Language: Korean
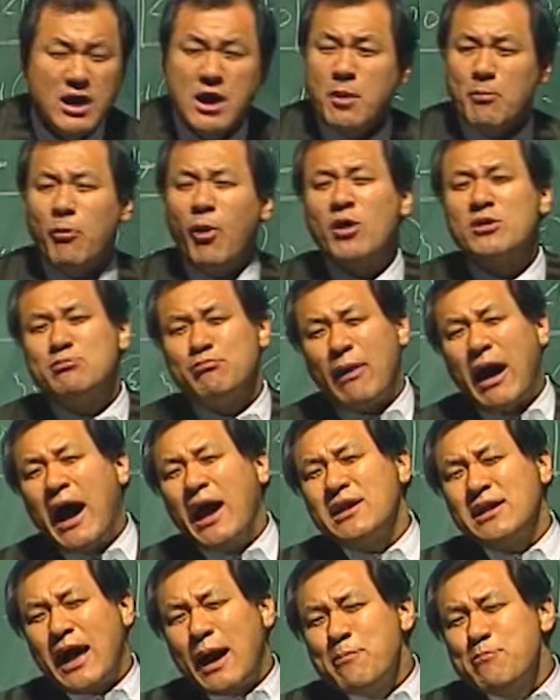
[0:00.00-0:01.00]
뭔
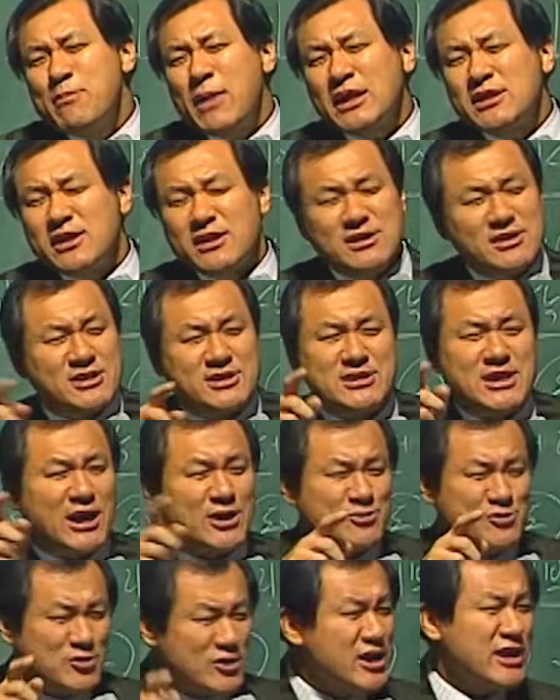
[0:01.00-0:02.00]
말 한마디를 그냥
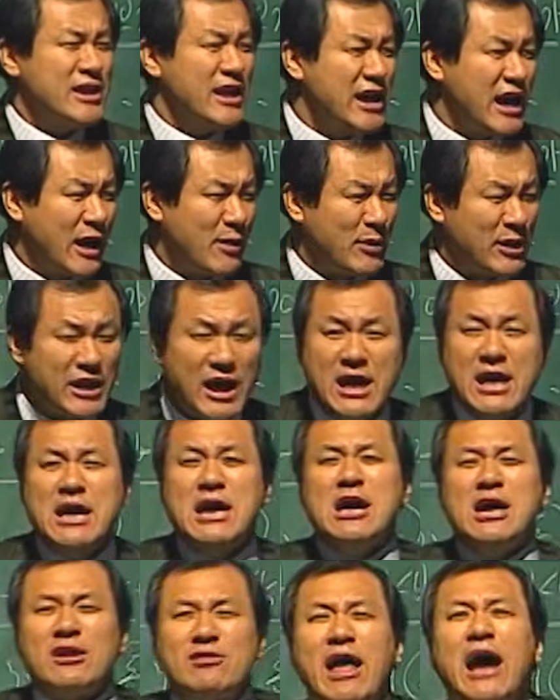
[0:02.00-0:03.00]
쉽게 생각하면
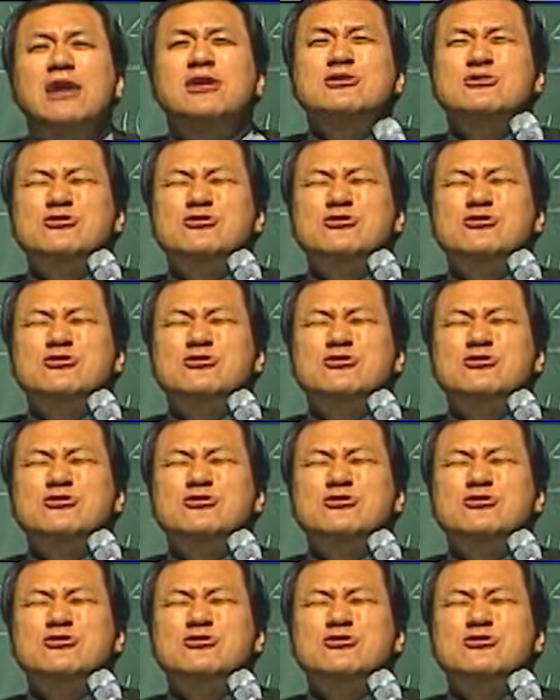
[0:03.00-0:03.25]
나는